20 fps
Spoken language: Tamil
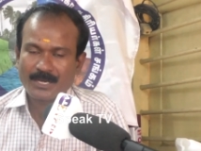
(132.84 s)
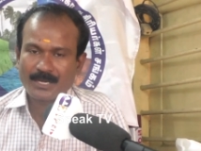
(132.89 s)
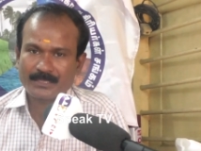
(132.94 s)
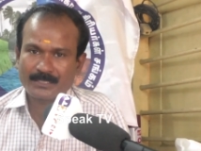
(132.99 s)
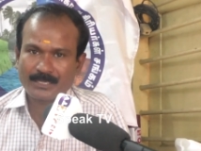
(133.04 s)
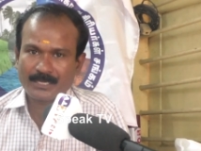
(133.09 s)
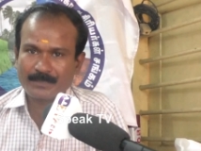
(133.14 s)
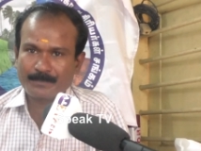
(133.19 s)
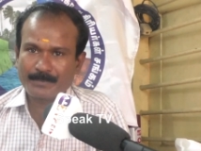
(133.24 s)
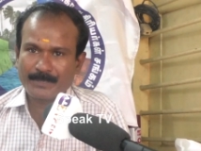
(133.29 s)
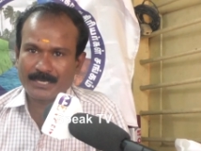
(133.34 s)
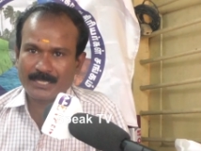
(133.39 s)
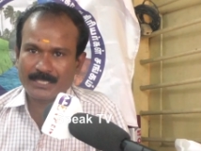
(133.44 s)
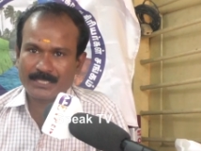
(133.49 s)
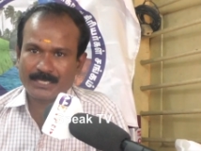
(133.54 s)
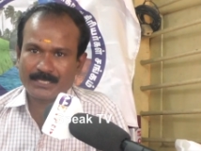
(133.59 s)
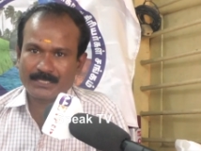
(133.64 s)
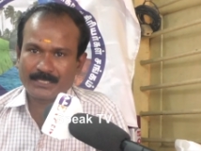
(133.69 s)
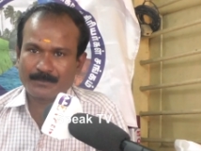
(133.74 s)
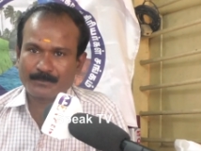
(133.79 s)
அந்த
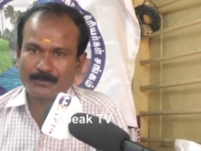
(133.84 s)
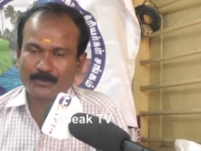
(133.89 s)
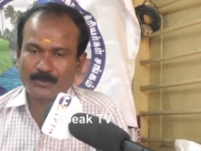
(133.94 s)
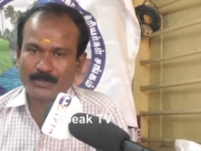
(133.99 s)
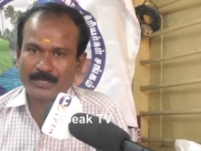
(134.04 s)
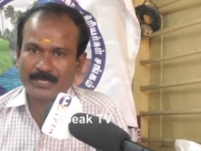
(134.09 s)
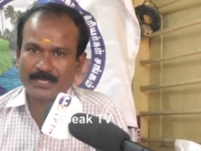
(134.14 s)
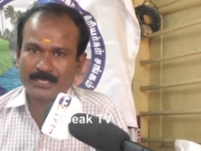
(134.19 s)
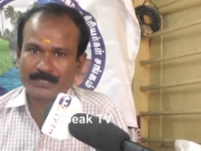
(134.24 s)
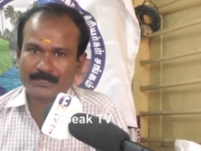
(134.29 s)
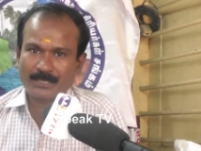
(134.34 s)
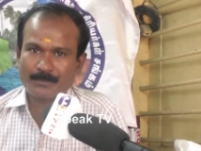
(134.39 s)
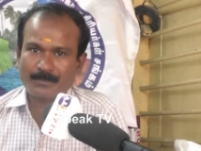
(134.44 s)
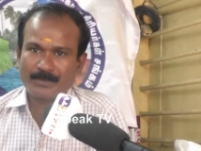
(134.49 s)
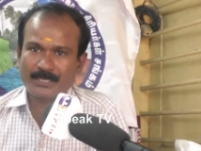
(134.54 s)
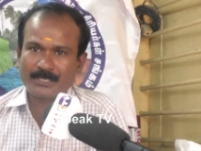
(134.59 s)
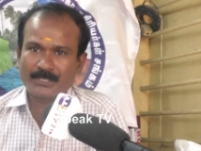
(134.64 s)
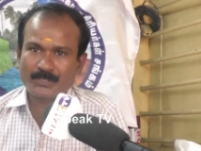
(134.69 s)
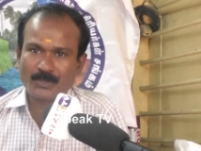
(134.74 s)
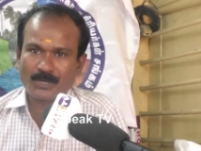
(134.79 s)
அடிப்படையில் தான் நம்முடைய
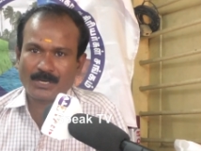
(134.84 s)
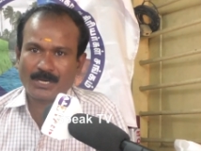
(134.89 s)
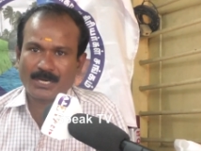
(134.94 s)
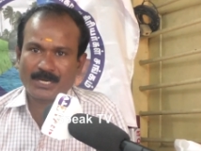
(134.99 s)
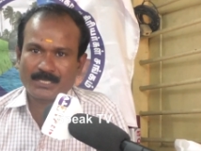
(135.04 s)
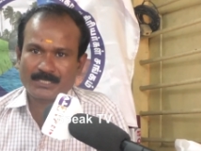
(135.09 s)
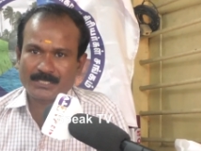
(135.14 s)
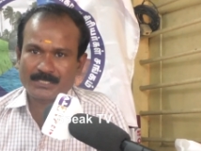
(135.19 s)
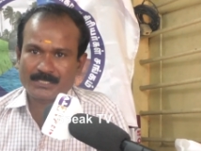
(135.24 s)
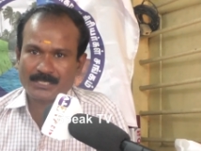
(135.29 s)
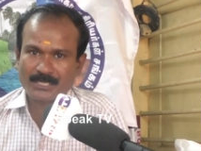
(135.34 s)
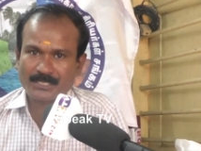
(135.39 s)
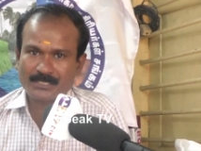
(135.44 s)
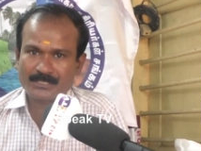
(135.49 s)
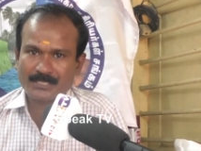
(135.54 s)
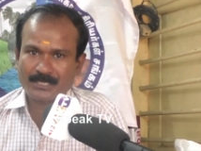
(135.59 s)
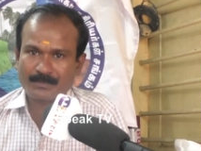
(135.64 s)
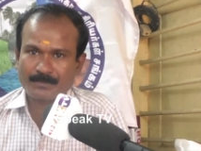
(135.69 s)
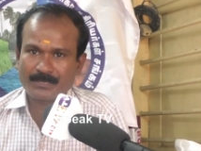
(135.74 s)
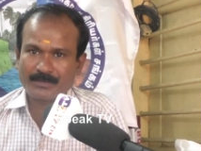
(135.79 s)
தமிழ்நாடு யோகா ஆசிரியர்
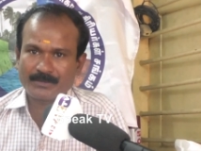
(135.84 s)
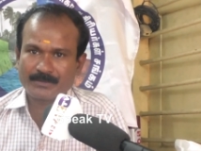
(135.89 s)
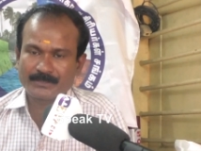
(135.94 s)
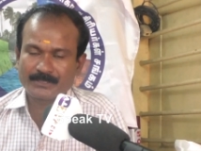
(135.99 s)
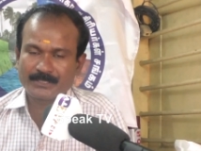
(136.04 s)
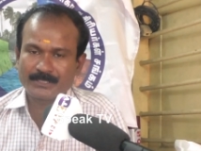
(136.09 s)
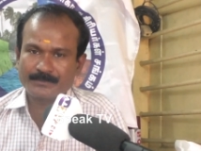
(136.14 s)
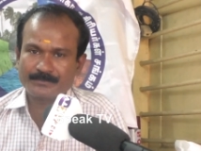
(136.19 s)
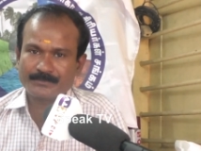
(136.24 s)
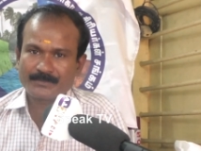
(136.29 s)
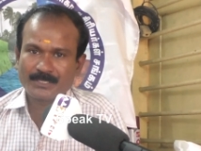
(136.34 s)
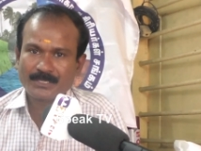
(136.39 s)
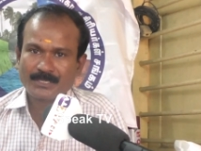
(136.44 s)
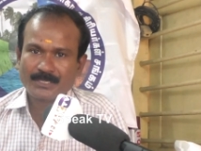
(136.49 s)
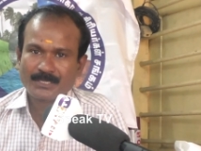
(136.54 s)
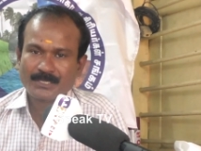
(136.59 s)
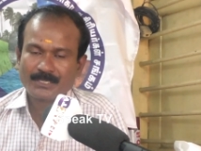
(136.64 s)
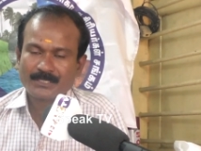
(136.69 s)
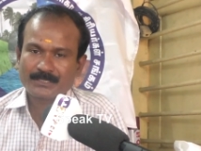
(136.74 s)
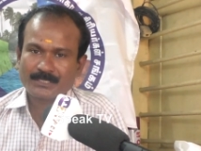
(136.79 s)
சங்கத்தின் சார்பாக வந்து
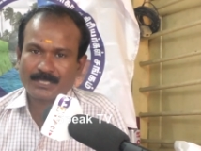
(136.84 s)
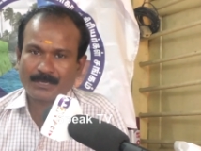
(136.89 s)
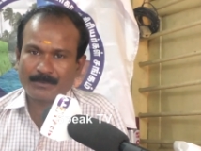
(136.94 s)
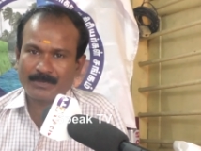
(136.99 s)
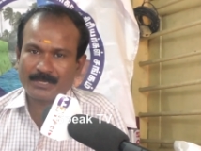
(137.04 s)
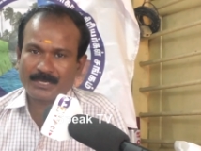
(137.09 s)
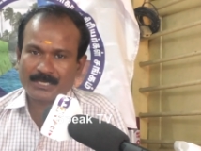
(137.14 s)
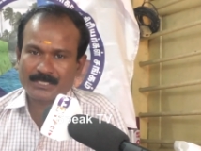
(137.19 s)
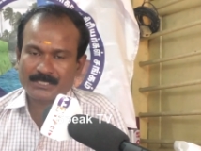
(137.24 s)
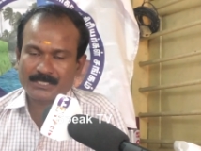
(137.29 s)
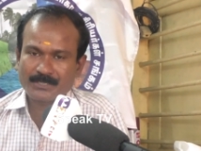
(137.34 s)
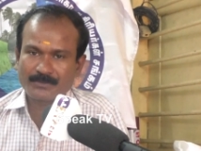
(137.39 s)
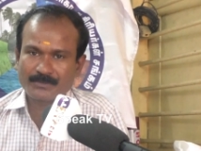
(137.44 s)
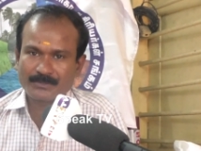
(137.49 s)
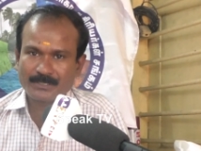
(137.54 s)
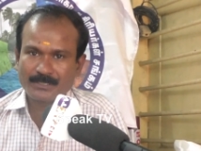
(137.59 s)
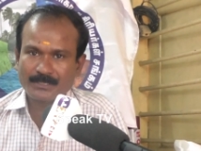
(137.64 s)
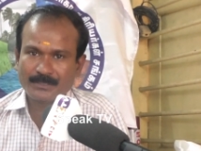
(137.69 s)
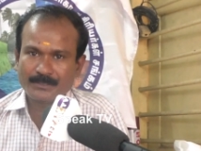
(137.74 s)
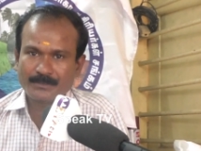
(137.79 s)
தமிழக அரசுக்கு
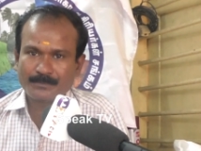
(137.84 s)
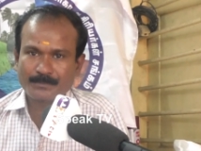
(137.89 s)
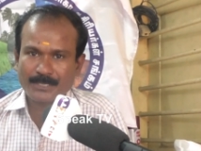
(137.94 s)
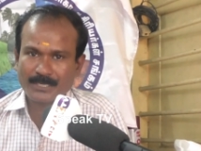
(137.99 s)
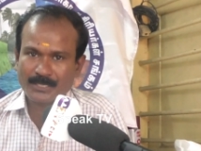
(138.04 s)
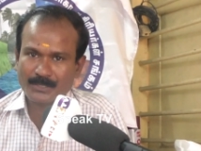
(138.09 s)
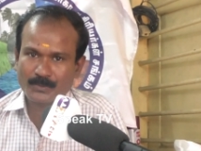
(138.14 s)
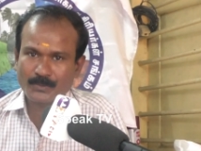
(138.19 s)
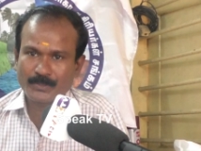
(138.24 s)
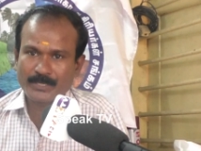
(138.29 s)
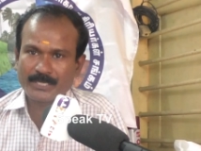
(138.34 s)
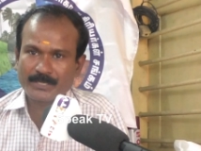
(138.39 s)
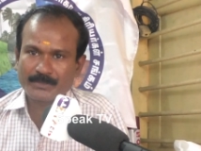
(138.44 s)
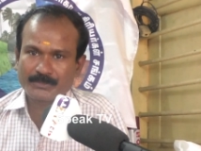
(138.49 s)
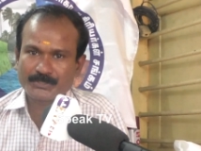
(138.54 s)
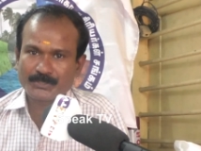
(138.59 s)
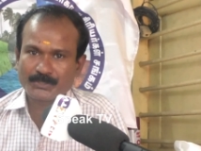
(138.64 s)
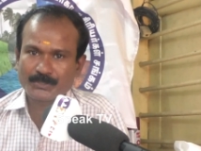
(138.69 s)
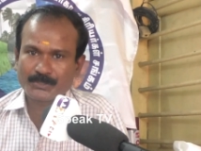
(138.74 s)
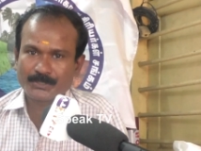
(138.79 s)
வந்து பல கோரிக்கை
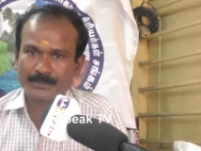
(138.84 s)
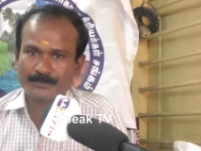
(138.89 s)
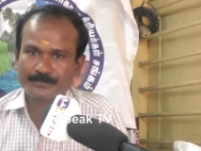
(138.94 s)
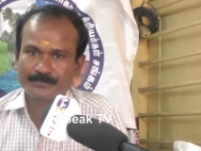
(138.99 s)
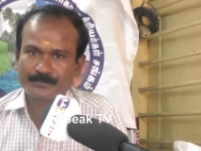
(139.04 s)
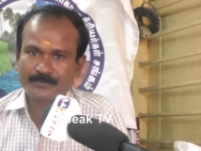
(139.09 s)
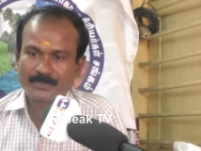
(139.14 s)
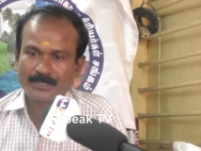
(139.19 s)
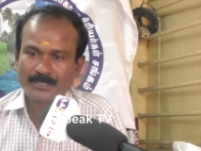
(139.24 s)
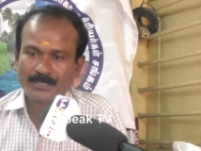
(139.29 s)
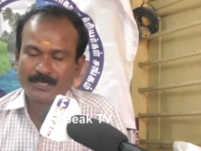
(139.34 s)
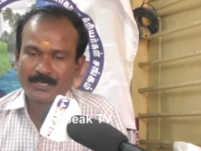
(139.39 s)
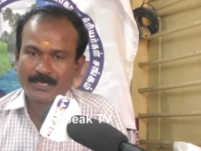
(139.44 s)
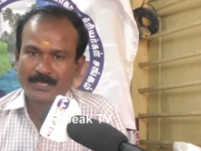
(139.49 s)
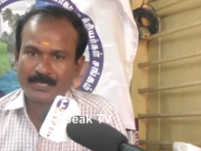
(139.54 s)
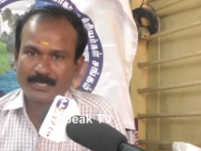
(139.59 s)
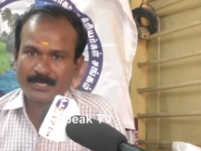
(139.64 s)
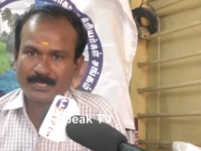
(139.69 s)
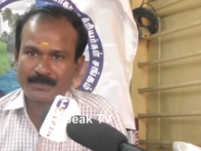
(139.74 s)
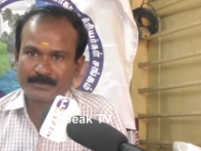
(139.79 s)
வச்சுருக்கோம்
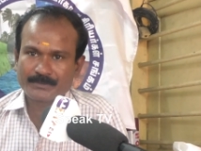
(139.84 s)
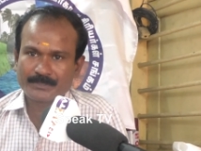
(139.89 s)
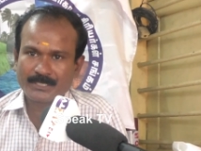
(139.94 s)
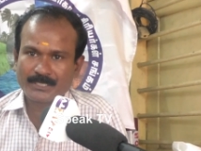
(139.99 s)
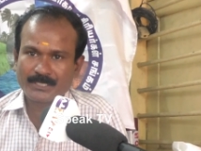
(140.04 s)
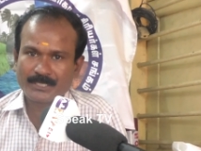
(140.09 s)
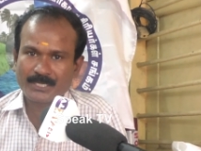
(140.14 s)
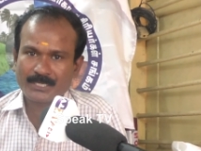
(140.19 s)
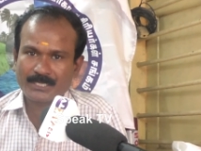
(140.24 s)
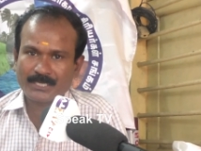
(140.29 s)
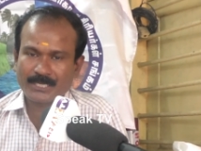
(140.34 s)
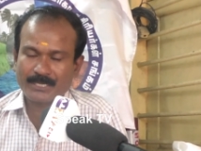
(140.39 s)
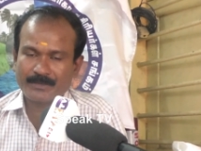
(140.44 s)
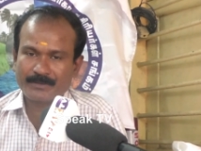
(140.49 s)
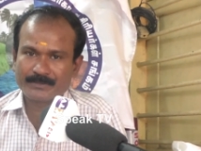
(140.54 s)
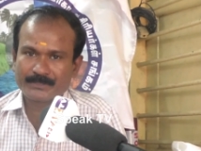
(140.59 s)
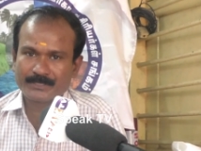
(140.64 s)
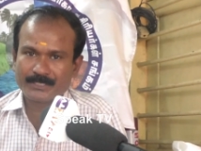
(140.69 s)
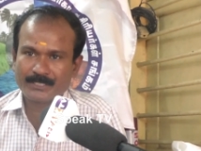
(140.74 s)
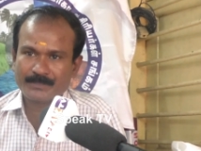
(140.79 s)
ஏன்னா வந்து
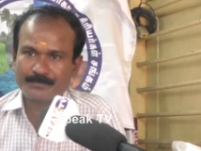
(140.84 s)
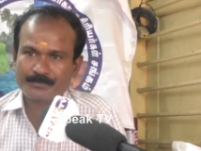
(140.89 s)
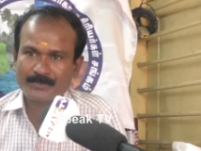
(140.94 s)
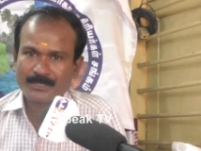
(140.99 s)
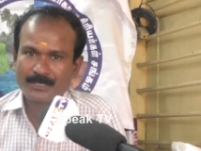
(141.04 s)
ஏற்கனவே வந்து